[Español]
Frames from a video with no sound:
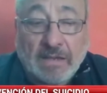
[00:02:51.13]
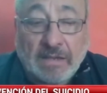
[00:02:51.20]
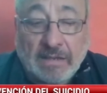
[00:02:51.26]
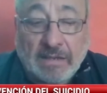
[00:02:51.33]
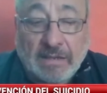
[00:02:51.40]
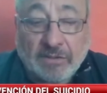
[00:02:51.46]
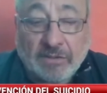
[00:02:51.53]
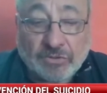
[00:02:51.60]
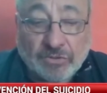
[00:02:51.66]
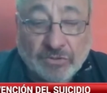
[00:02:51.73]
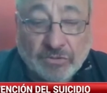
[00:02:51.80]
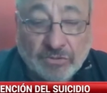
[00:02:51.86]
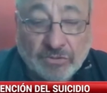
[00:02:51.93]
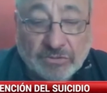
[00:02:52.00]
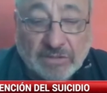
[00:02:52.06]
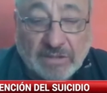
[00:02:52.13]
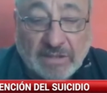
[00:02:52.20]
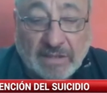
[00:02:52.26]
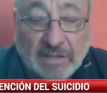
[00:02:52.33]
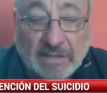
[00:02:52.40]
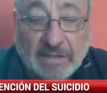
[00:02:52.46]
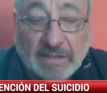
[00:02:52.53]
Y nosotros
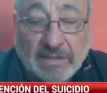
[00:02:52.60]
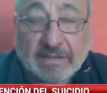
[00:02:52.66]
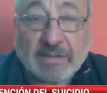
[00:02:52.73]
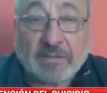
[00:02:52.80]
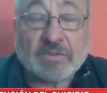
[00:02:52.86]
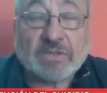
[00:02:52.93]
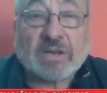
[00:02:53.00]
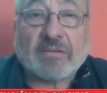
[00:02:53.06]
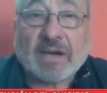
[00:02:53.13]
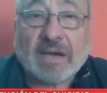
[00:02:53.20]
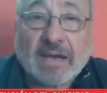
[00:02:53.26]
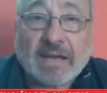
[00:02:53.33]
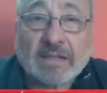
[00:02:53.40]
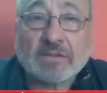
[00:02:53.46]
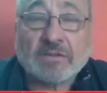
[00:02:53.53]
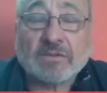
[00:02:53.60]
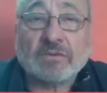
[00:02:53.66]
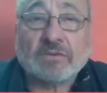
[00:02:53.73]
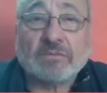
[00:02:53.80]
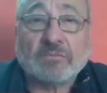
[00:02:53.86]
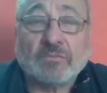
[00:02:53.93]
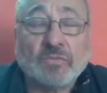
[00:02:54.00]
eh, estamos trabajando